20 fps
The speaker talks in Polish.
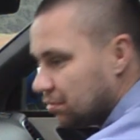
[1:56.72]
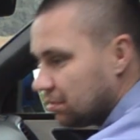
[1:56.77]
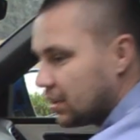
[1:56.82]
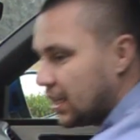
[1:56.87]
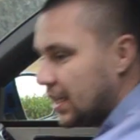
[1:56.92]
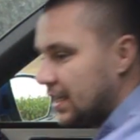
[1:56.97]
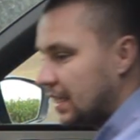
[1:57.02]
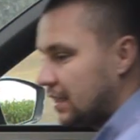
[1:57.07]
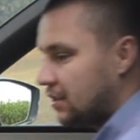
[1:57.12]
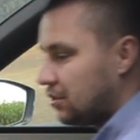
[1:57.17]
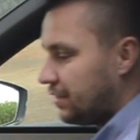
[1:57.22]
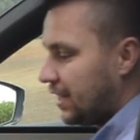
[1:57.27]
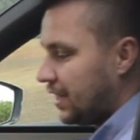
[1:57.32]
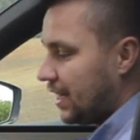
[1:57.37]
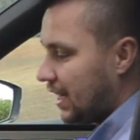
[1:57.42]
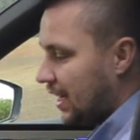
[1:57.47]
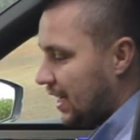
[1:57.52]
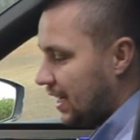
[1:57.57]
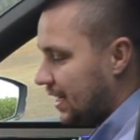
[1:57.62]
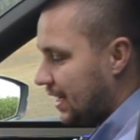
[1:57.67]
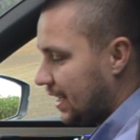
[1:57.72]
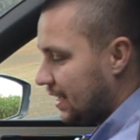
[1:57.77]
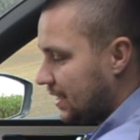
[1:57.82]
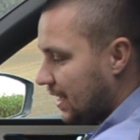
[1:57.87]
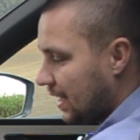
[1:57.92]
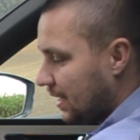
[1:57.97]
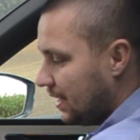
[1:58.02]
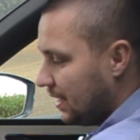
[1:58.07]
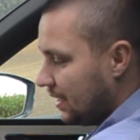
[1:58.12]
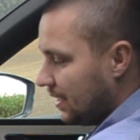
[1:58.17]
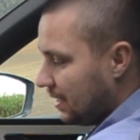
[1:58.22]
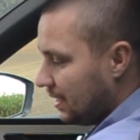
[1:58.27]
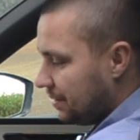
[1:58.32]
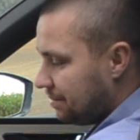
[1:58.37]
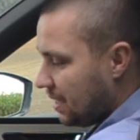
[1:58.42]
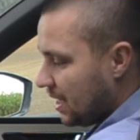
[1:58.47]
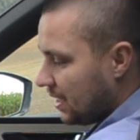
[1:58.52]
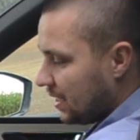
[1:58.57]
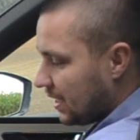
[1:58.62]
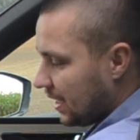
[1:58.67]
tutaj na drzwiach, ale jednak
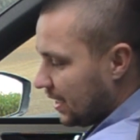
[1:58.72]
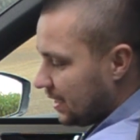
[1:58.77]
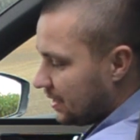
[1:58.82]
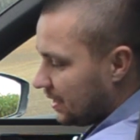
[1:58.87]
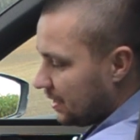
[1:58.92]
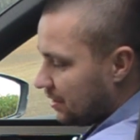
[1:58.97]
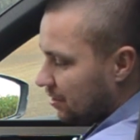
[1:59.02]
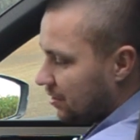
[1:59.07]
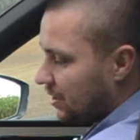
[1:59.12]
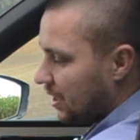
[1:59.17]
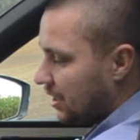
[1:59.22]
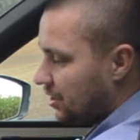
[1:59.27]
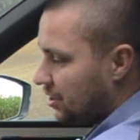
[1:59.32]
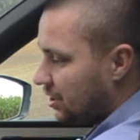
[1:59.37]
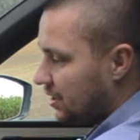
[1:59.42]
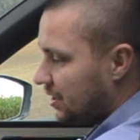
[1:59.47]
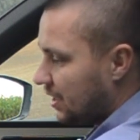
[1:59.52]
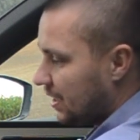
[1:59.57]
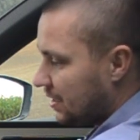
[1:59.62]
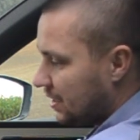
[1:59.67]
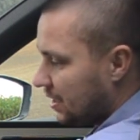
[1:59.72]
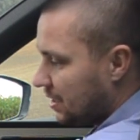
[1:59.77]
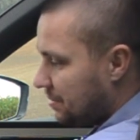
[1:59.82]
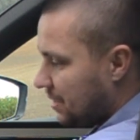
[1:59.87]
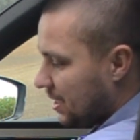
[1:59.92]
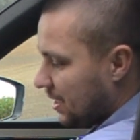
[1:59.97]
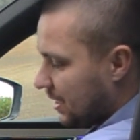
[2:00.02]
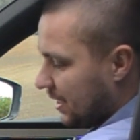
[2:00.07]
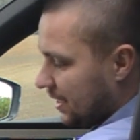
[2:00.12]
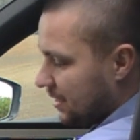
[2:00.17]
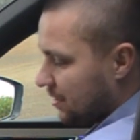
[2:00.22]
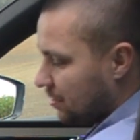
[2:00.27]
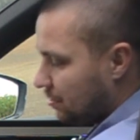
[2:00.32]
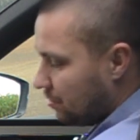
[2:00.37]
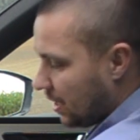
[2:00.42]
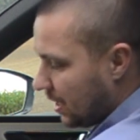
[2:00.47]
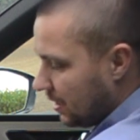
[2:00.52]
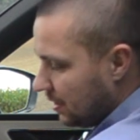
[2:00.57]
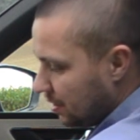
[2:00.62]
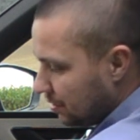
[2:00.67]
miękka jest za to ta część deski, miękka jest
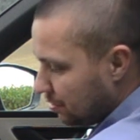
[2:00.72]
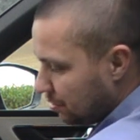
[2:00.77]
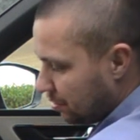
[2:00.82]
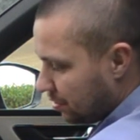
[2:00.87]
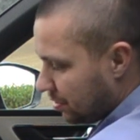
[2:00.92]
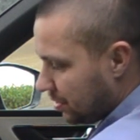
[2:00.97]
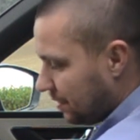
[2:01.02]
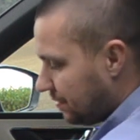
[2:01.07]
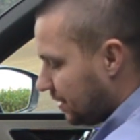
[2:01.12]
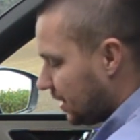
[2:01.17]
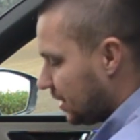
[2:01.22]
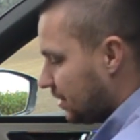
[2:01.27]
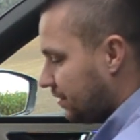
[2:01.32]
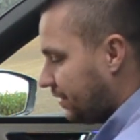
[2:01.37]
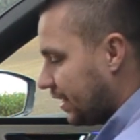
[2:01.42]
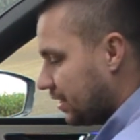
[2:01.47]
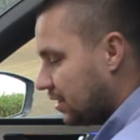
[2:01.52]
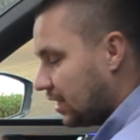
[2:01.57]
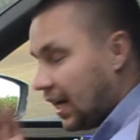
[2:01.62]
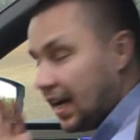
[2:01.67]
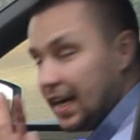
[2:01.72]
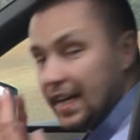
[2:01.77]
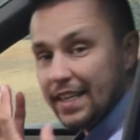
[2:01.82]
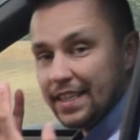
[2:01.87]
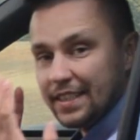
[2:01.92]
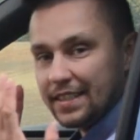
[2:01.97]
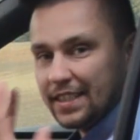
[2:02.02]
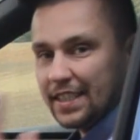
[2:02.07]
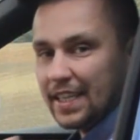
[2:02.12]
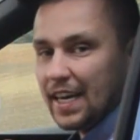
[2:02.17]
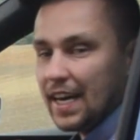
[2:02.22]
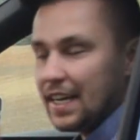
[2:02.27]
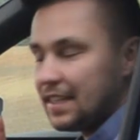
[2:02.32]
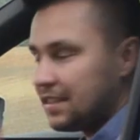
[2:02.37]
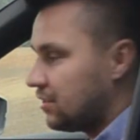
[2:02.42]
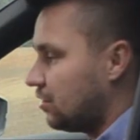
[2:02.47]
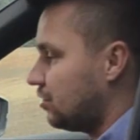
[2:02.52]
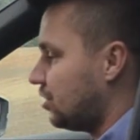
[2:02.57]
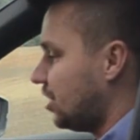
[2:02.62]
góra, tu już znowu jest twardo, ale jest jasno,